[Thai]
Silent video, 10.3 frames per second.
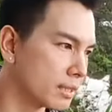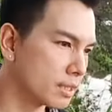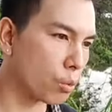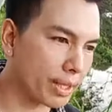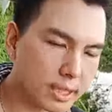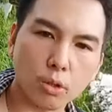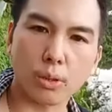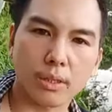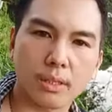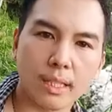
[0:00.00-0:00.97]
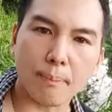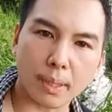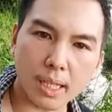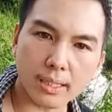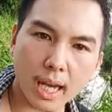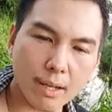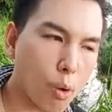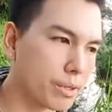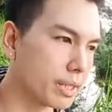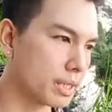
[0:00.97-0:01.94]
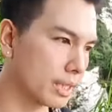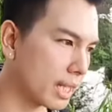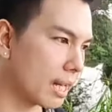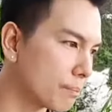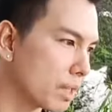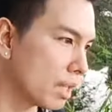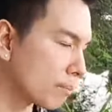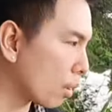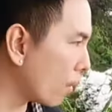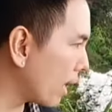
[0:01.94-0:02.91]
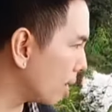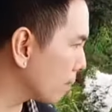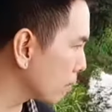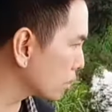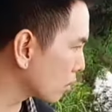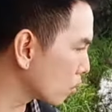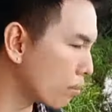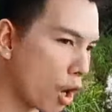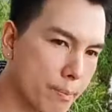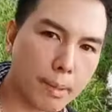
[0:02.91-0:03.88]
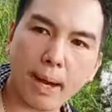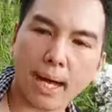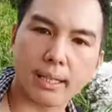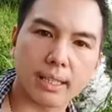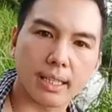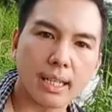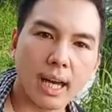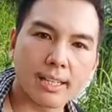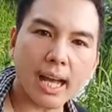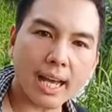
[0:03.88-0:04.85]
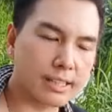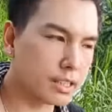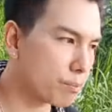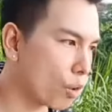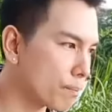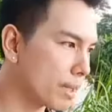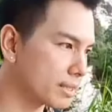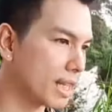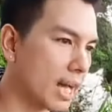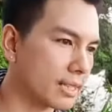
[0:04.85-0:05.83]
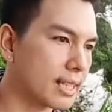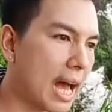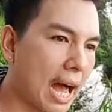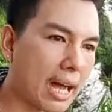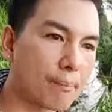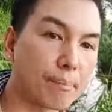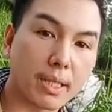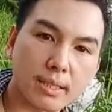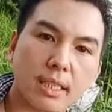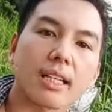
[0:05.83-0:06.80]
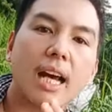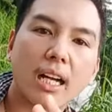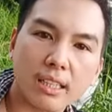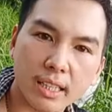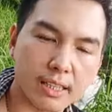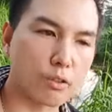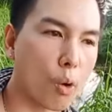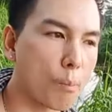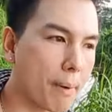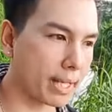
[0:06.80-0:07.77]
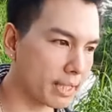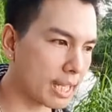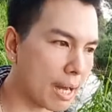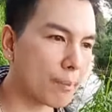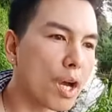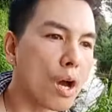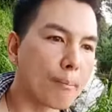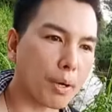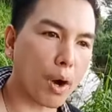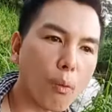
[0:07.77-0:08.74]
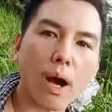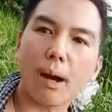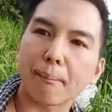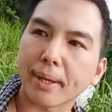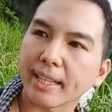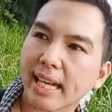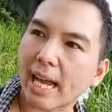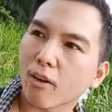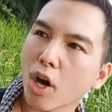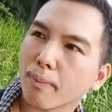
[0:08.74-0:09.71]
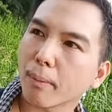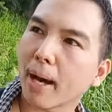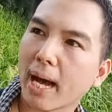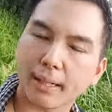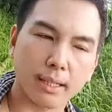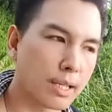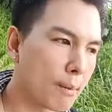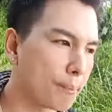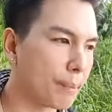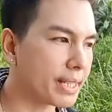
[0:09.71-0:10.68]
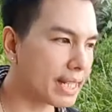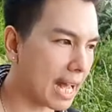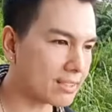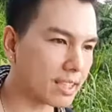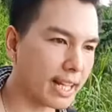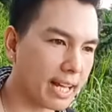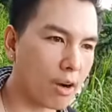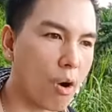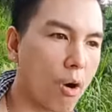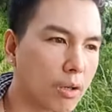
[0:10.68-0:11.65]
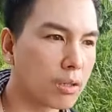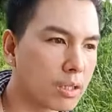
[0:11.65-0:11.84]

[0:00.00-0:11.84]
สวยที่สุดในประเทศไทยองค์หนึ่งนะครับ เพราะว่าพระพุทธรูปห้อยพระบาทเนี่ยได้อิทธิพลมาจากทางเปอร์เซียทางกรีกโรมันนะครับพราะว่าเป็นการห้อยพระบาทเป็นการแสดงออก